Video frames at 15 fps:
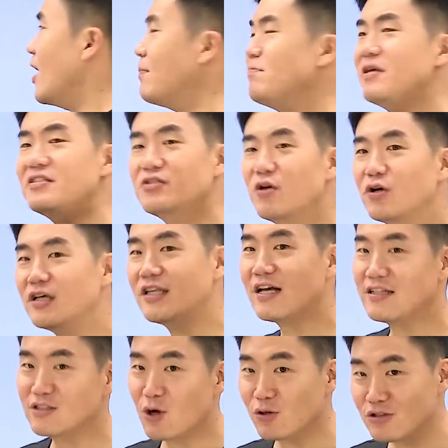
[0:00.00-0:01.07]

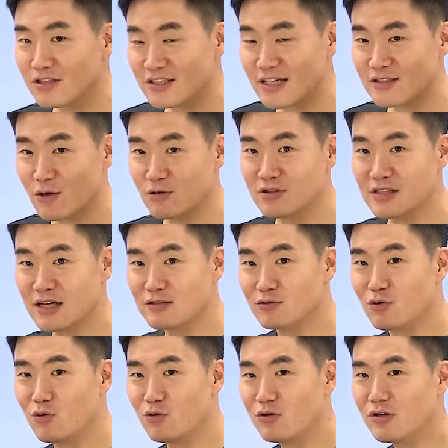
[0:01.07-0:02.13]
합리성이나 선의지의
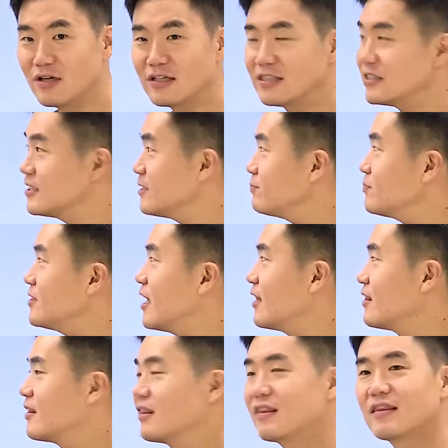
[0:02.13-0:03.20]
성장으로
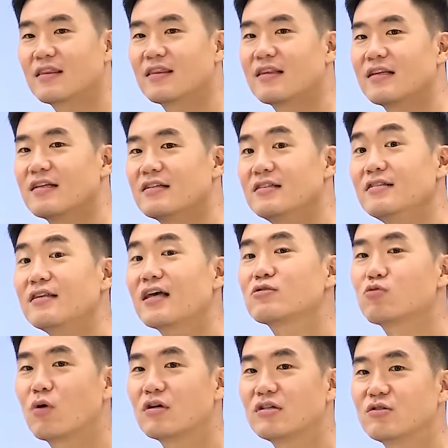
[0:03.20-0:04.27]
집단, 문제는 다
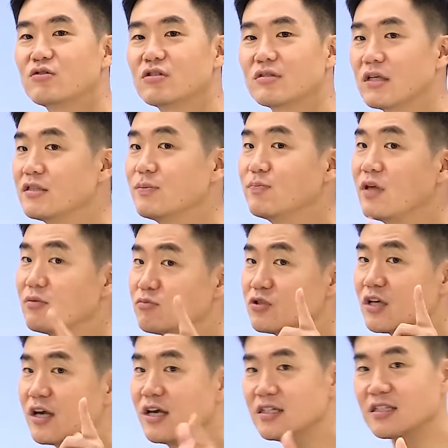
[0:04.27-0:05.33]
조화를 이룰 수 있다. 집단
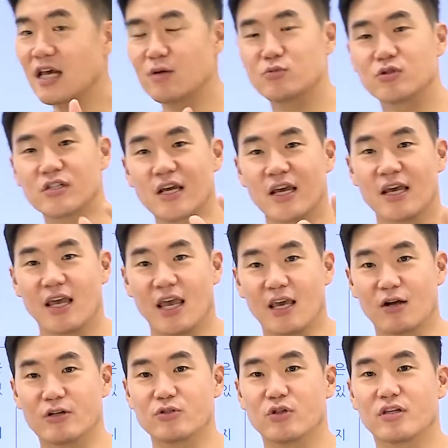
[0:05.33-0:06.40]
문제, 사회 문제
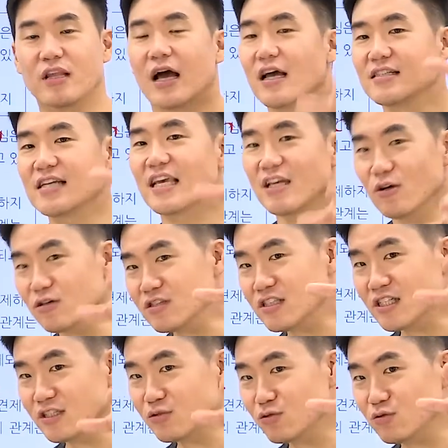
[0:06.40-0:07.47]
해결할 수 있다. 자, 이런
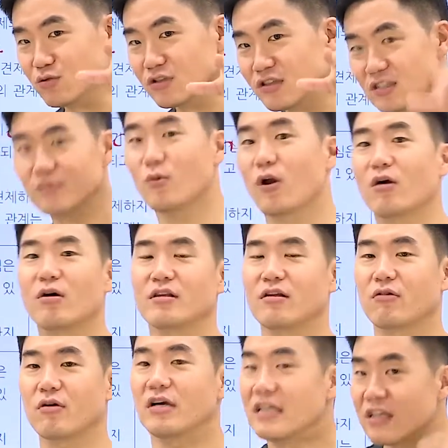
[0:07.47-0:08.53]
친구들을 뭐라고
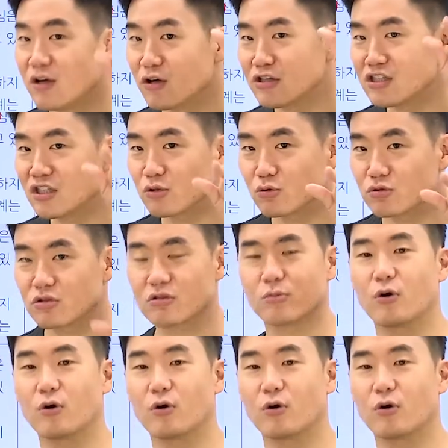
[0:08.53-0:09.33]
한다고요? 이런 친구들을